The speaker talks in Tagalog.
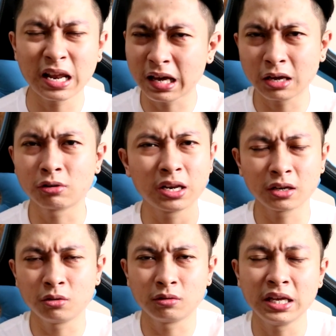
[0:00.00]
Ilalagay ko na
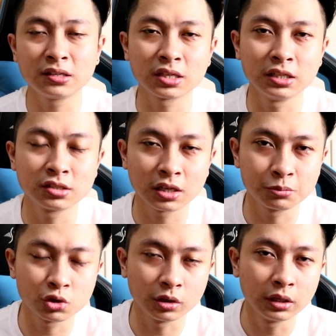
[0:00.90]
lang yung link sa
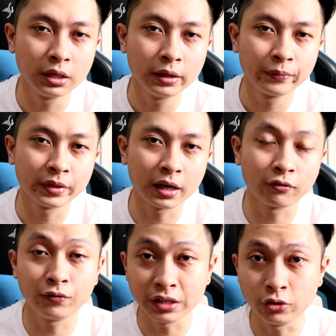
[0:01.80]
description
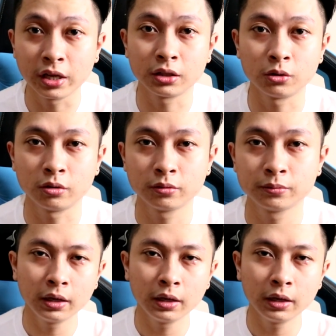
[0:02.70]
ng video na ito.